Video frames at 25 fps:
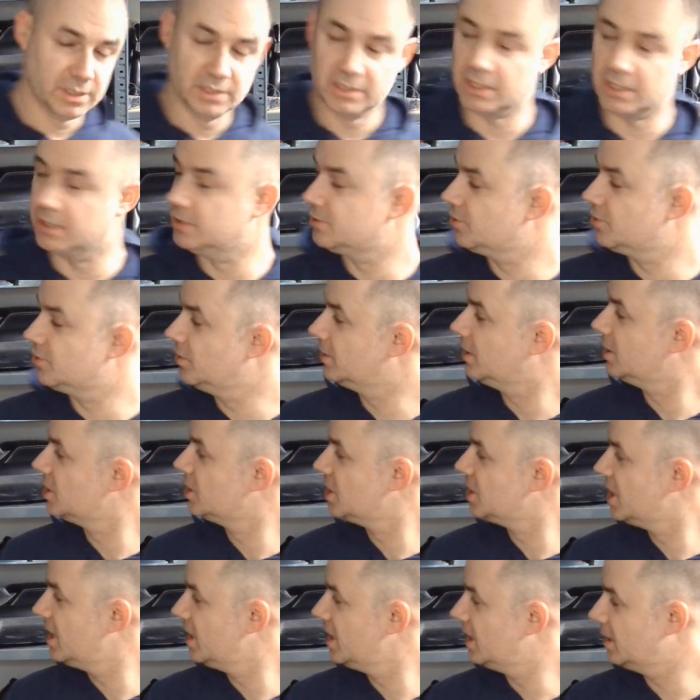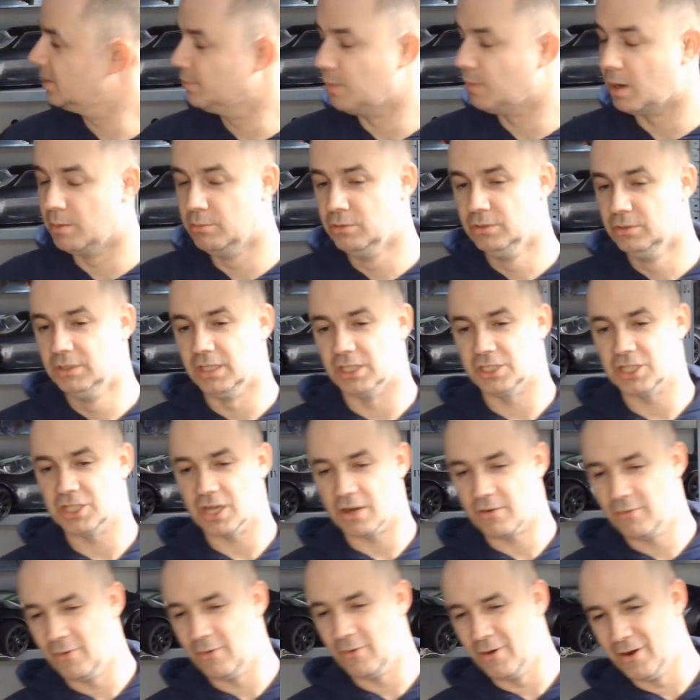traîne sur l'étagère. Babouine à
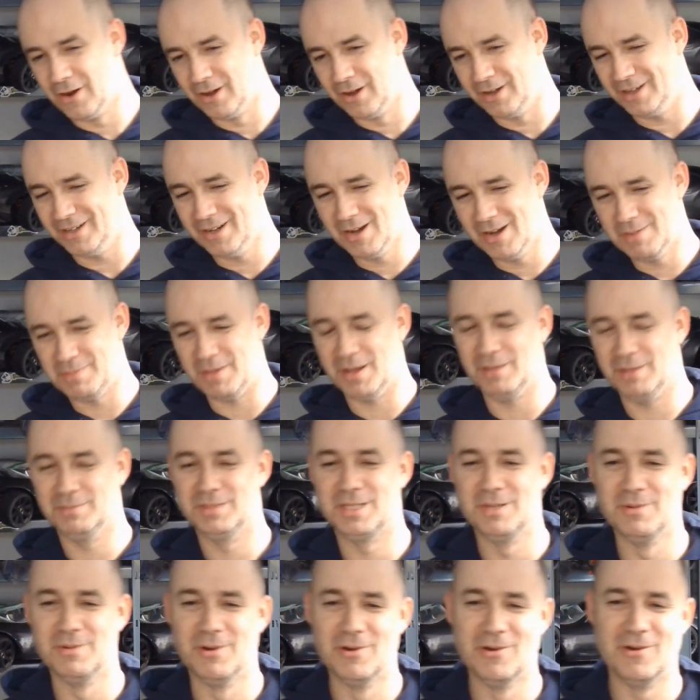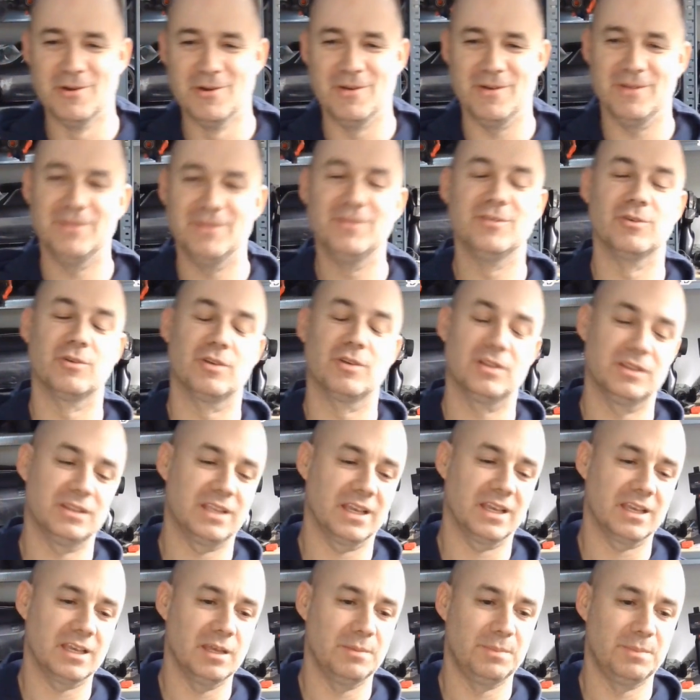chaque fois, hop, un petit mot. Donc,
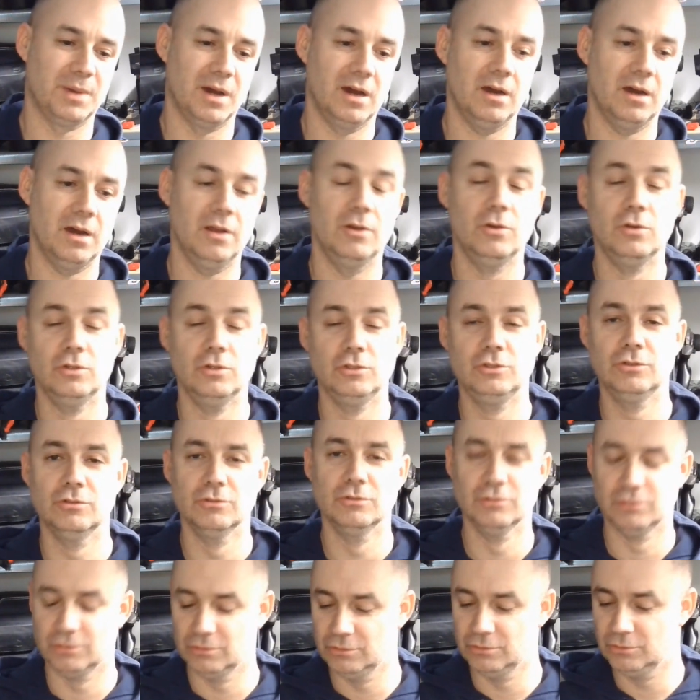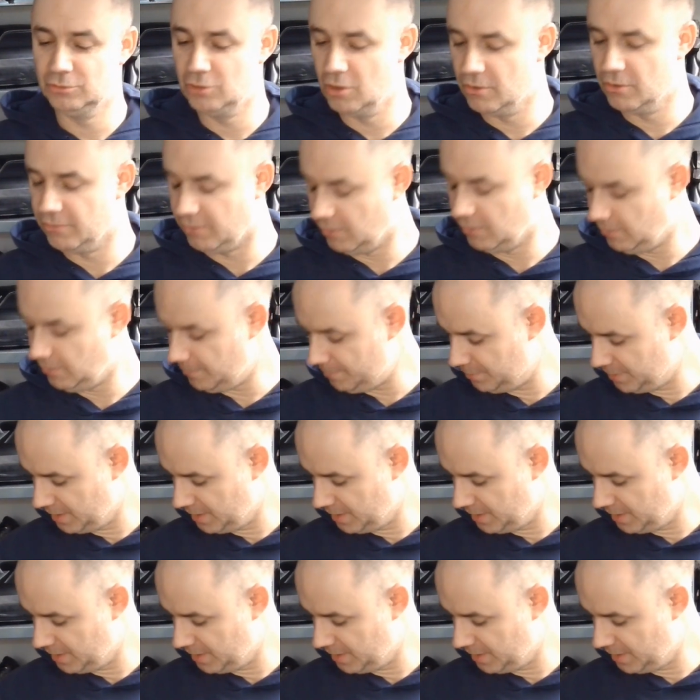t'inquiète pas, le jour où tu, je le vends,